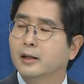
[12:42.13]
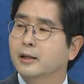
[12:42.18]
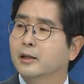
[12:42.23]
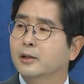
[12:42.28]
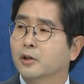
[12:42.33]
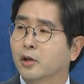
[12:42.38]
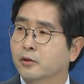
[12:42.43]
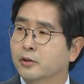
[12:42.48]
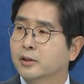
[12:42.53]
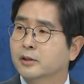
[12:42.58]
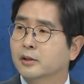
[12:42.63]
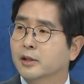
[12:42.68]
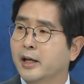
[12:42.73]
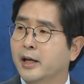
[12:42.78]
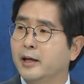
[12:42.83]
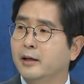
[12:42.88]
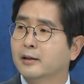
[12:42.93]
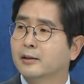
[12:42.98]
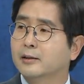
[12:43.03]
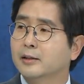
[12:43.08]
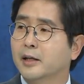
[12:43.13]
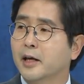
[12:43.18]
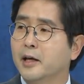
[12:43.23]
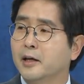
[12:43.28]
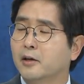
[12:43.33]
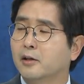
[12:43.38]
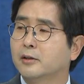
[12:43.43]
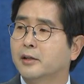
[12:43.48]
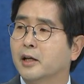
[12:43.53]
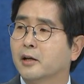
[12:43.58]
였는데 그게
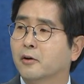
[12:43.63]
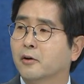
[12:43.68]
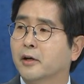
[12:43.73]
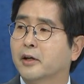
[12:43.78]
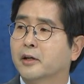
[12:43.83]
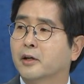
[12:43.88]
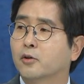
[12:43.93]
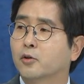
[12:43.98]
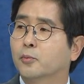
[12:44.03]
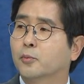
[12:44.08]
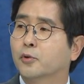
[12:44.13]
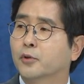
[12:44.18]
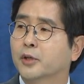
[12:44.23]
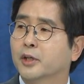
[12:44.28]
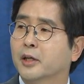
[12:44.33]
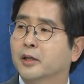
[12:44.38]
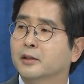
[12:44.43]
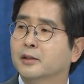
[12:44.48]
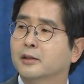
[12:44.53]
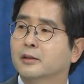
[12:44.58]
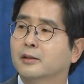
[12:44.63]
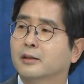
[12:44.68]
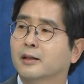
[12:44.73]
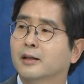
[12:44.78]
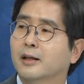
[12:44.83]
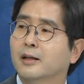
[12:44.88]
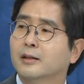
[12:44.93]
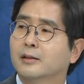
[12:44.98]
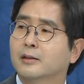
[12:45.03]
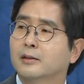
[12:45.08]
해결된 거야라고 보기에는
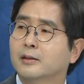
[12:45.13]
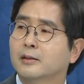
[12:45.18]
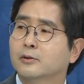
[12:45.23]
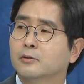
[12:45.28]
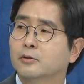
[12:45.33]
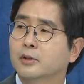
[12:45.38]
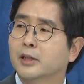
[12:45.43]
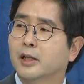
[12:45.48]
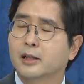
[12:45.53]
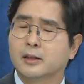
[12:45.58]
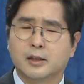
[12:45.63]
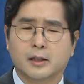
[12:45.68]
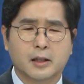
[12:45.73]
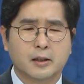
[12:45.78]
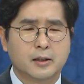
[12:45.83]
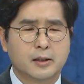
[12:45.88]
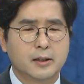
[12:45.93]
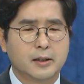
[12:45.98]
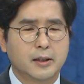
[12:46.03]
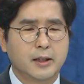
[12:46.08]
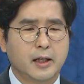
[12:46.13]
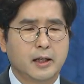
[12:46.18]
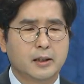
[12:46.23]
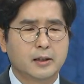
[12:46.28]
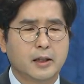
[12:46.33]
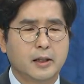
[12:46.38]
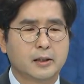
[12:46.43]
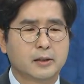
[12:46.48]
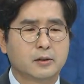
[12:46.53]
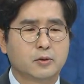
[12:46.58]
그 우리가 이게 특이한
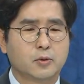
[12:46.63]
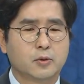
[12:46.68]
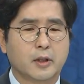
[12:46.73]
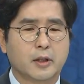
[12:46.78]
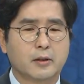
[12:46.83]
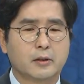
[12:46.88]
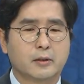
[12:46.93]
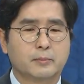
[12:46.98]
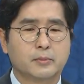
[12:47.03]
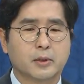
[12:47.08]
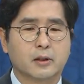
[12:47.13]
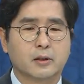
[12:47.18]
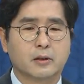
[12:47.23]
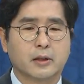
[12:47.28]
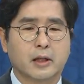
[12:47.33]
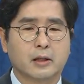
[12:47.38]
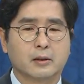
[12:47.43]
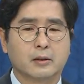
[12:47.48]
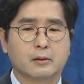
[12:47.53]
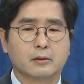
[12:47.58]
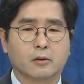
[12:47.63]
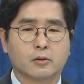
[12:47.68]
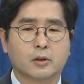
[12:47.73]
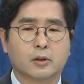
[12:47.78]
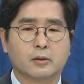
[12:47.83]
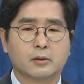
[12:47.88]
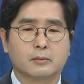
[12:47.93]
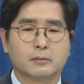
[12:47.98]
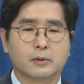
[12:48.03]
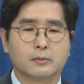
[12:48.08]
행동에서 비롯한
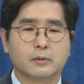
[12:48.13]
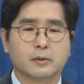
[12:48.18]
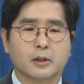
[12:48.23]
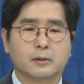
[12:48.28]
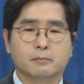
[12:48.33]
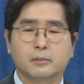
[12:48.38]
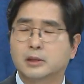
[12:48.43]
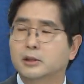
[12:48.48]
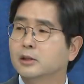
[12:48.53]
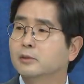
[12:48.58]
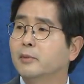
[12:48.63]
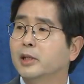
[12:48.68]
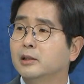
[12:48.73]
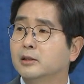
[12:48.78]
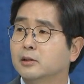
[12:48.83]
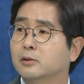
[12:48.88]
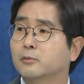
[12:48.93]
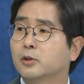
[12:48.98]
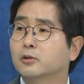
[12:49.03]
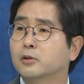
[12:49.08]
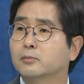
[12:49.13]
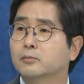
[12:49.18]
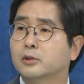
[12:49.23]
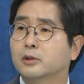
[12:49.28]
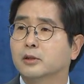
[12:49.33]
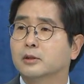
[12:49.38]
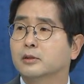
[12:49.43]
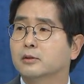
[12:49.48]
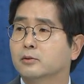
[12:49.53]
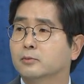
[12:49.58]
어떤 이제 미스매니지먼트
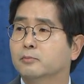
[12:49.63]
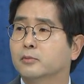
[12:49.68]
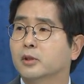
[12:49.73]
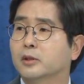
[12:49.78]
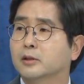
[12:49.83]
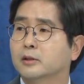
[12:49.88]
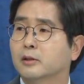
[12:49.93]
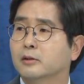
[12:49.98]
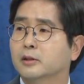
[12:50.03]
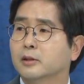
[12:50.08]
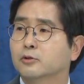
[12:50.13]
문제는 분명히 있어요. 이제